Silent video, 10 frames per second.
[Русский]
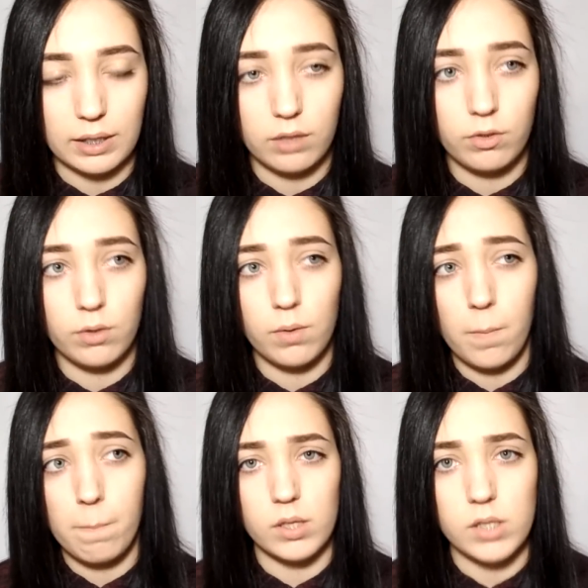Я говорю,
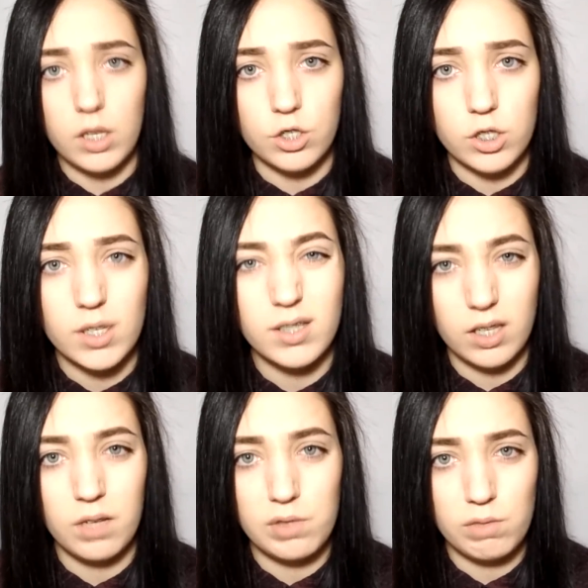ты знаешь,
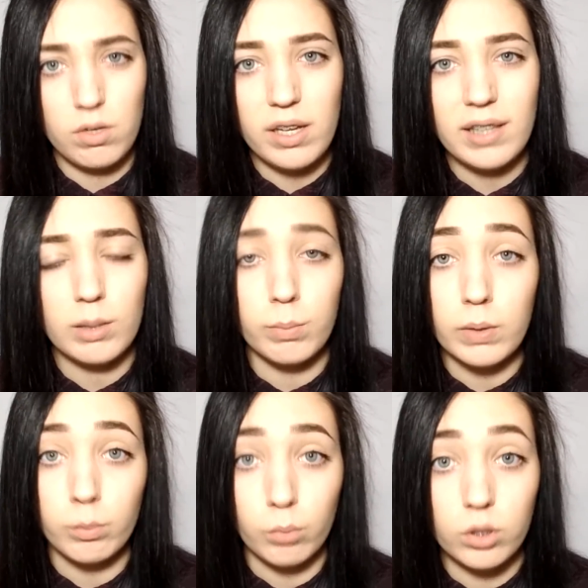скорее всего, это
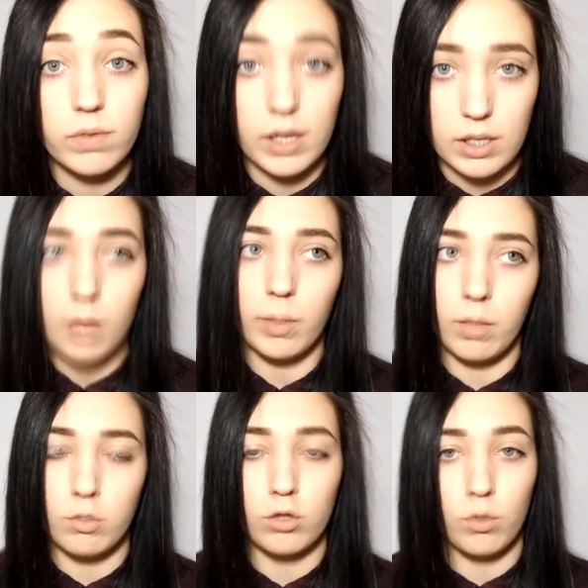был мой двойник,
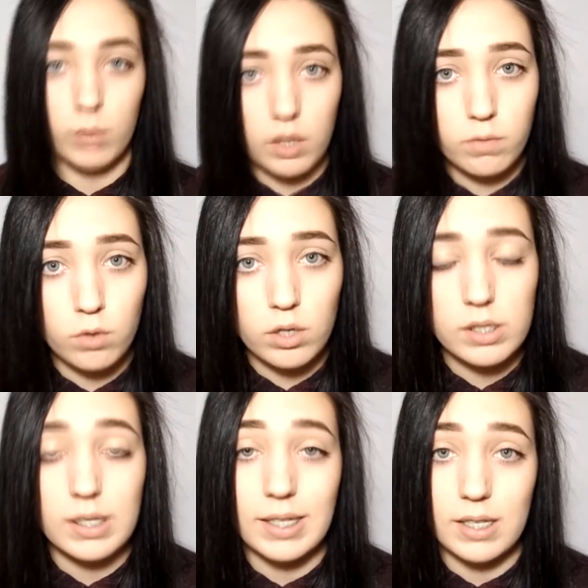потому что у меня в
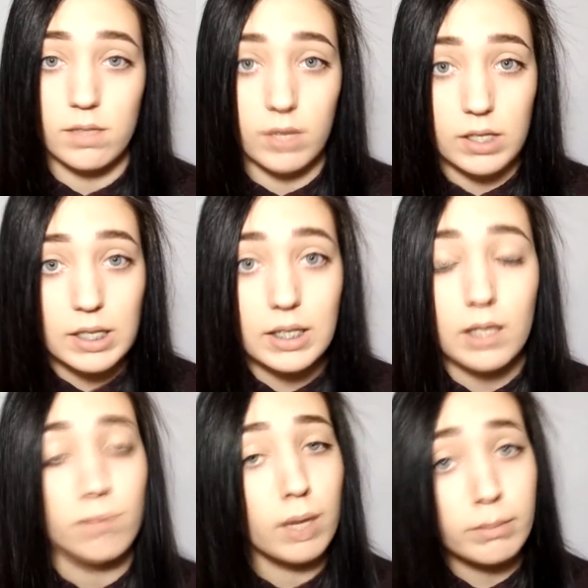городе есть двойник,
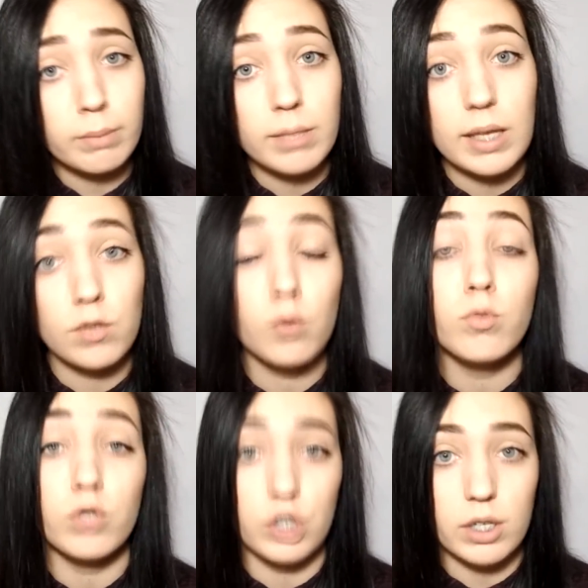и мама мне о нем
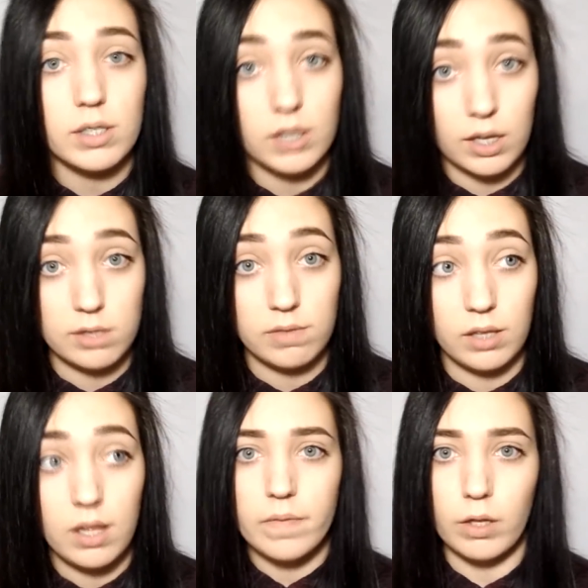уже рассказывала.